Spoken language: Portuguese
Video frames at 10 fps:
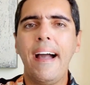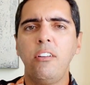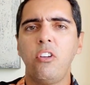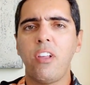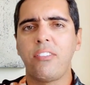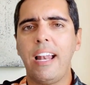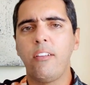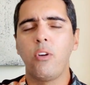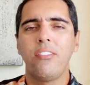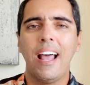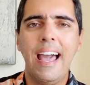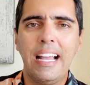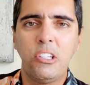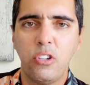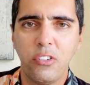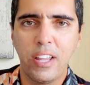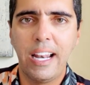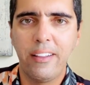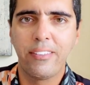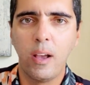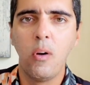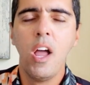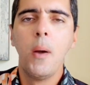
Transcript: antes das eleições, antes da eleição,